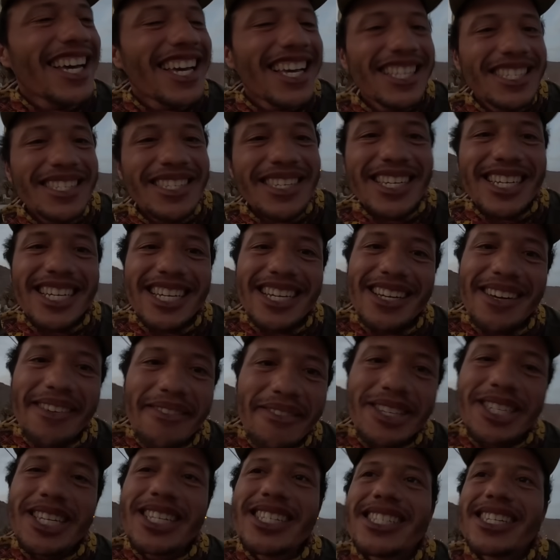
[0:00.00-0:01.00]
كنت
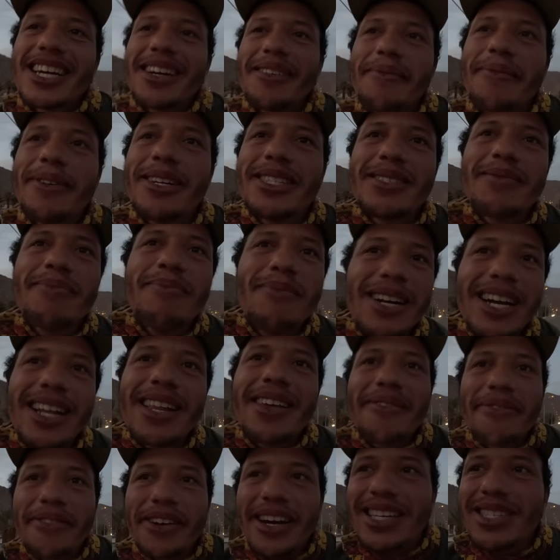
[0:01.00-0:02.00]
فاش كنت غنبات تما قال
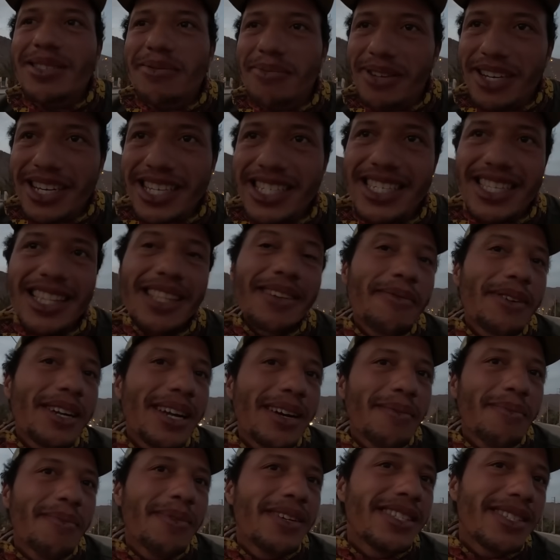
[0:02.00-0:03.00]
لي فين غتبات قلت له
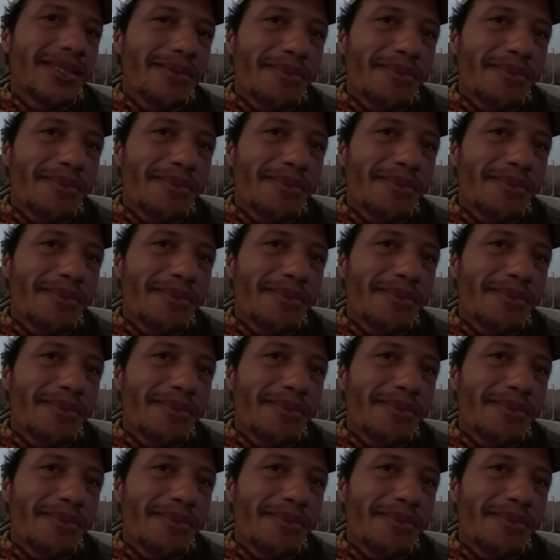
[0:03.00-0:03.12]
برا غنبات